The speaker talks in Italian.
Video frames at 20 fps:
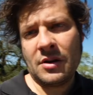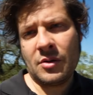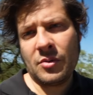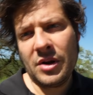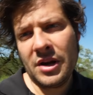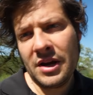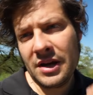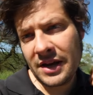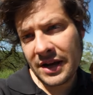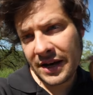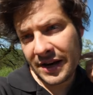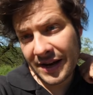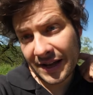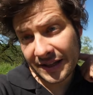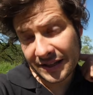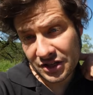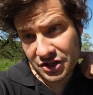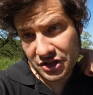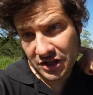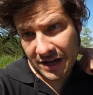quindi
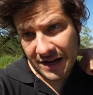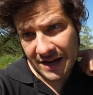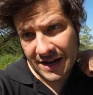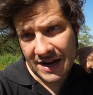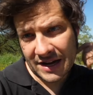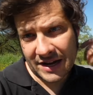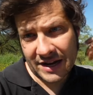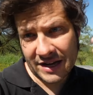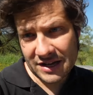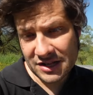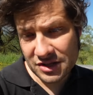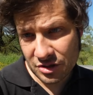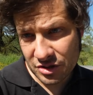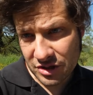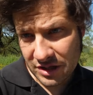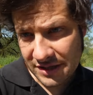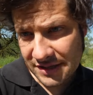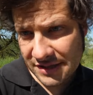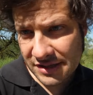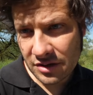andate a cercare le
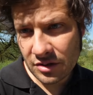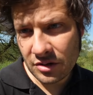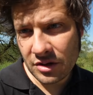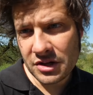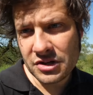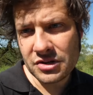associazioni